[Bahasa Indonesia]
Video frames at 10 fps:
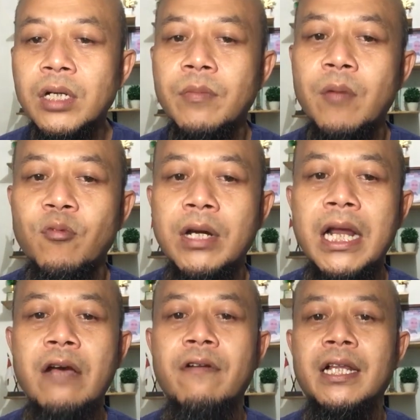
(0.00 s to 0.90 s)

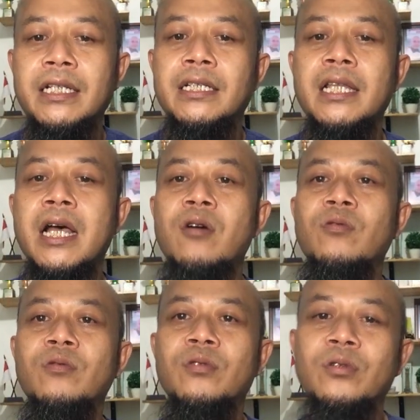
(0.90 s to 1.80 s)
kemampuan awal kita
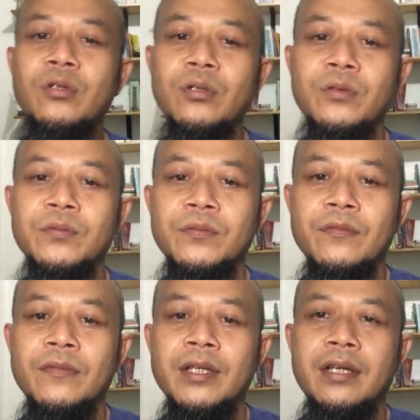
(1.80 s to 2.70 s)
untuk
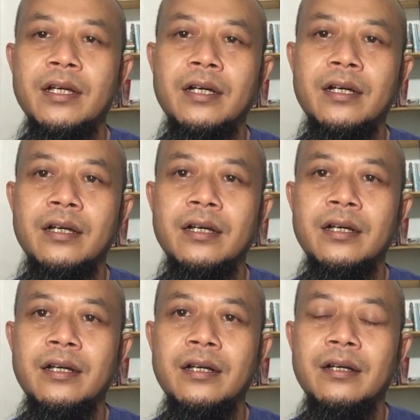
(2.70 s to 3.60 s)

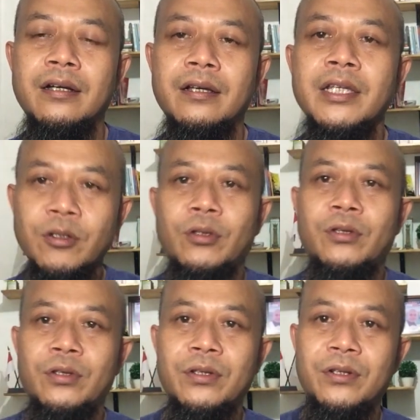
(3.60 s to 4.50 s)
uh, ikut
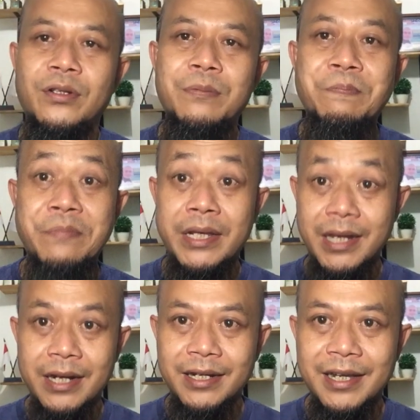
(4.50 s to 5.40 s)

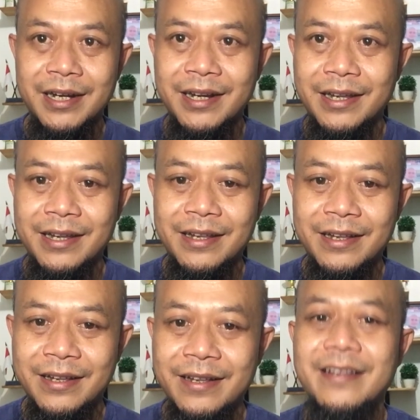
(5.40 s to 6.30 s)
bela negara
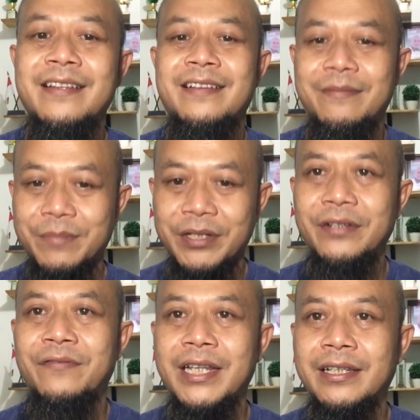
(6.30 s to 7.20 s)

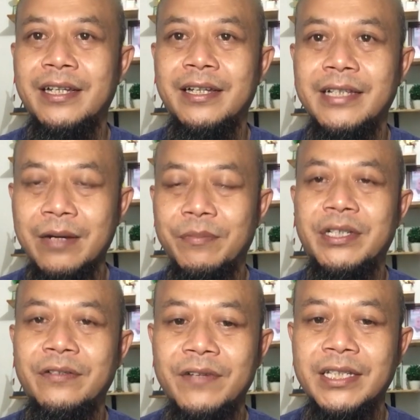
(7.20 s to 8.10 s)
bersifat uh, yang
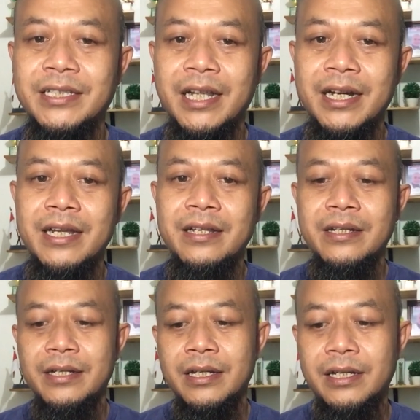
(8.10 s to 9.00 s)
bersifat secara
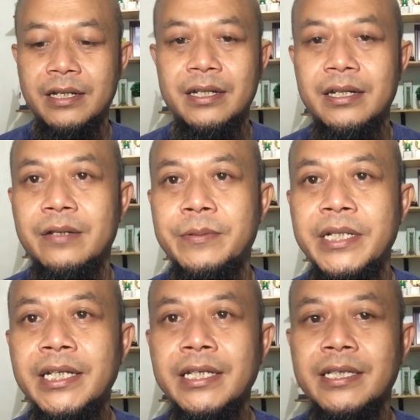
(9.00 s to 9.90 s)
uh,
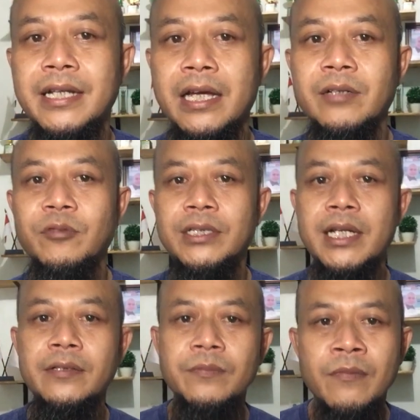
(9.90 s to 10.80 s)
psikis. Nah,
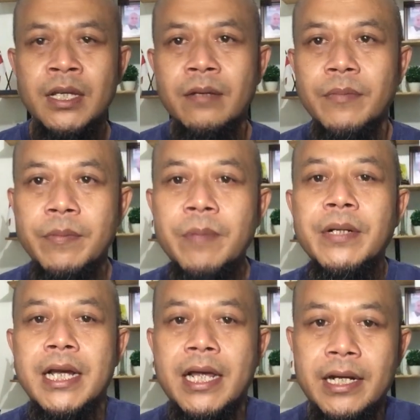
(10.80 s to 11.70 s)
kemudian memang
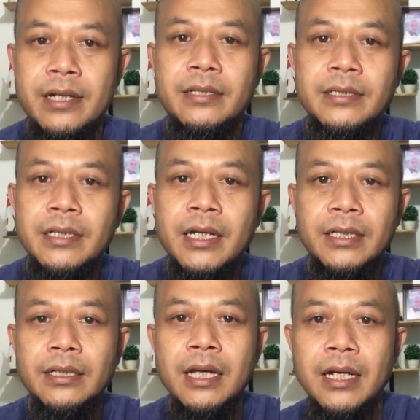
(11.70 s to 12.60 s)
benar jika
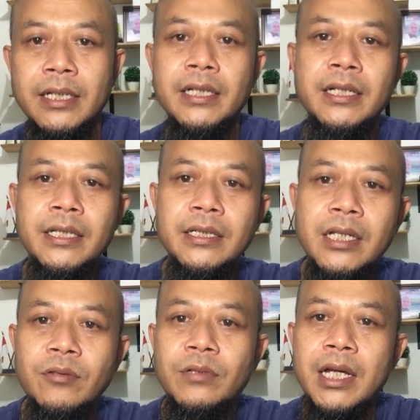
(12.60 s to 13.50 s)
hari ini
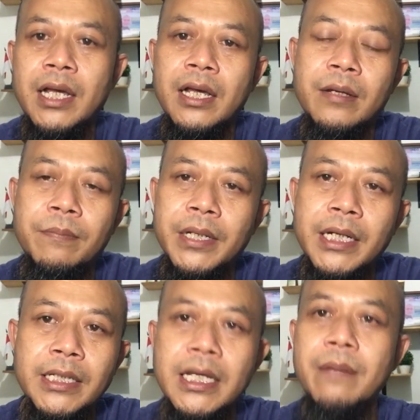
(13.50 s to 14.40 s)
kita sudah
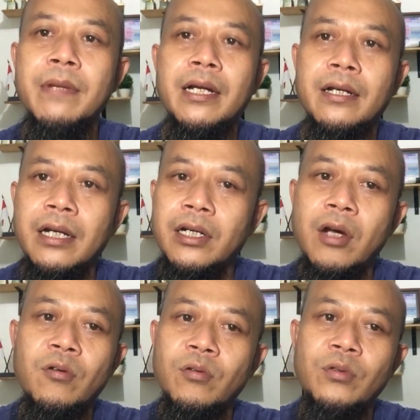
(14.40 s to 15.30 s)
beda zaman dengan
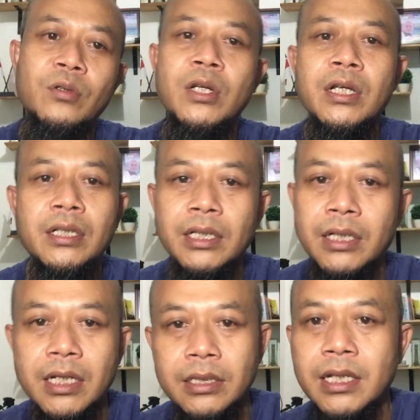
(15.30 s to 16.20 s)
dahulu,
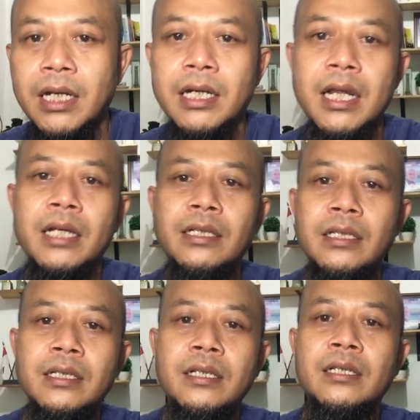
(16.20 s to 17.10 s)
tidak sejalan
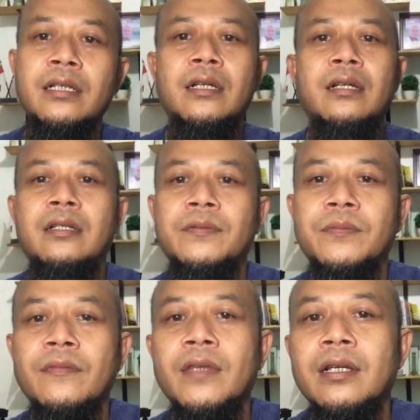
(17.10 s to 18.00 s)
lagi
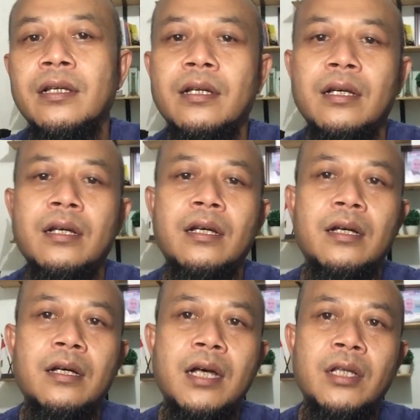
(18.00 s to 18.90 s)

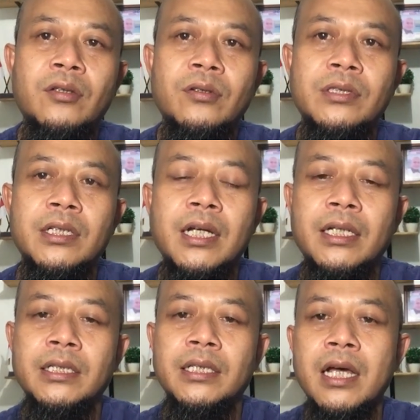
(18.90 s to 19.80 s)
Eh, atau jika
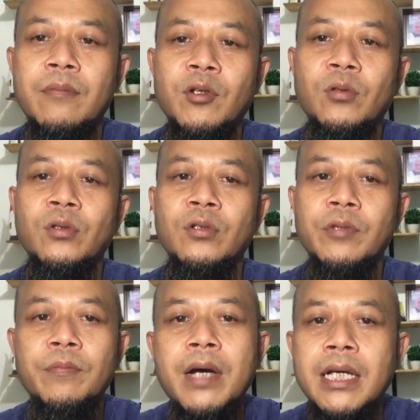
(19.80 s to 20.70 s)
kita melulu
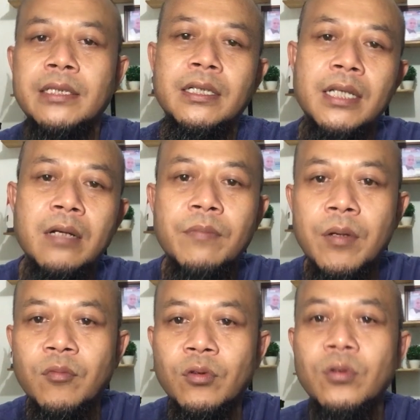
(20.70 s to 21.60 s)
membahas tentang
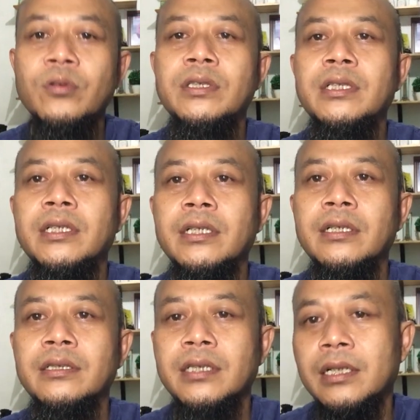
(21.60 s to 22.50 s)
bambu
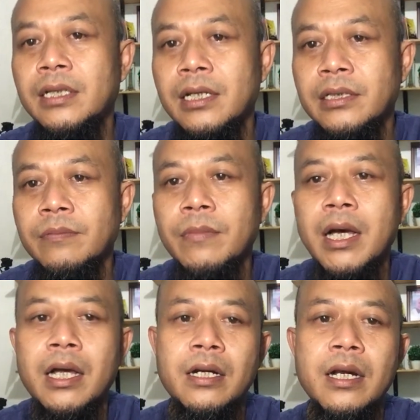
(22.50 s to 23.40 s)
runcing serta
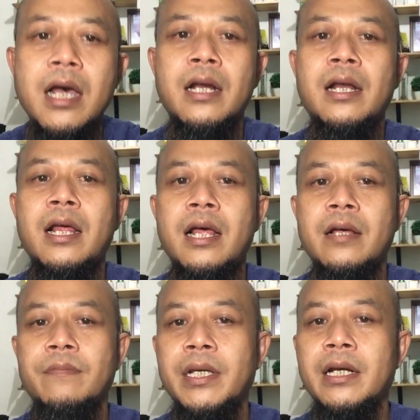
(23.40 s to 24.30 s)
simbahan
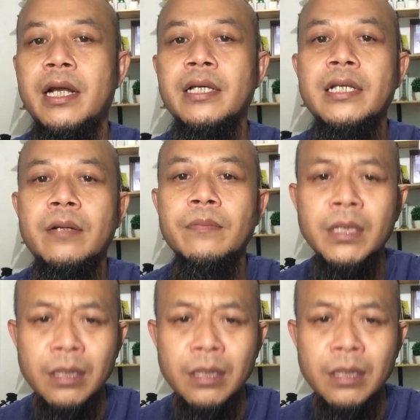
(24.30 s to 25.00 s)
darah merah yang